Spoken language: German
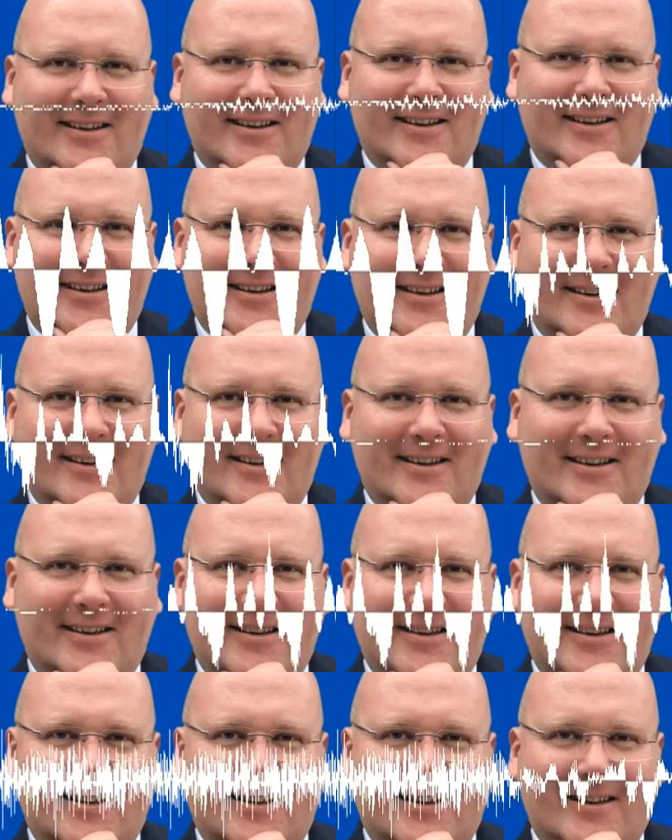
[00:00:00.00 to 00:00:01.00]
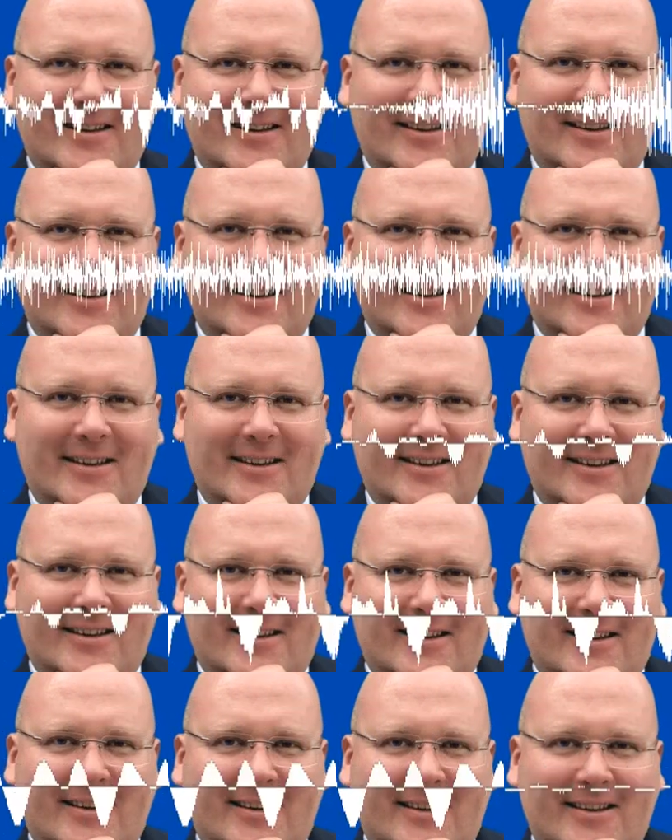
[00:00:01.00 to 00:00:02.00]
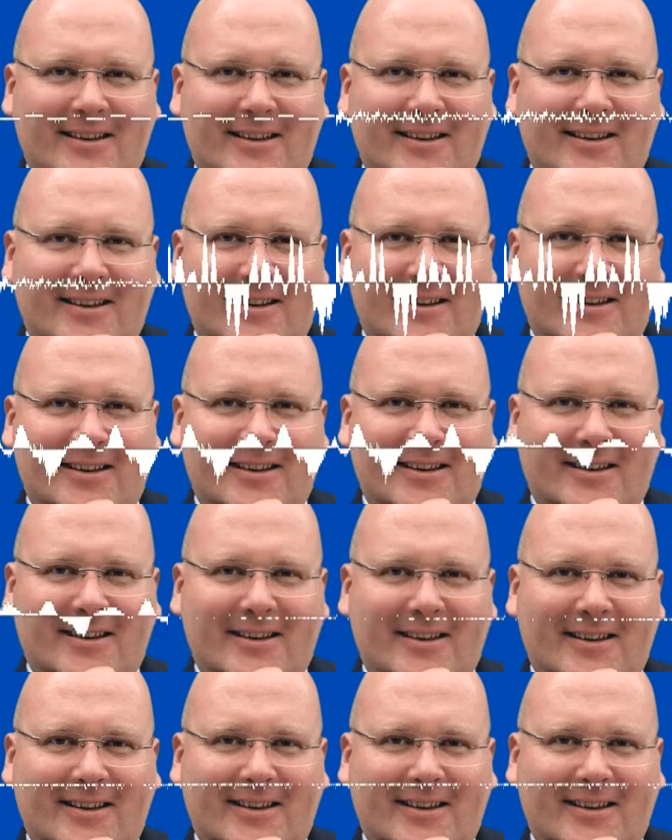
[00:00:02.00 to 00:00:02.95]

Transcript: von der SpaceX ähm, quasi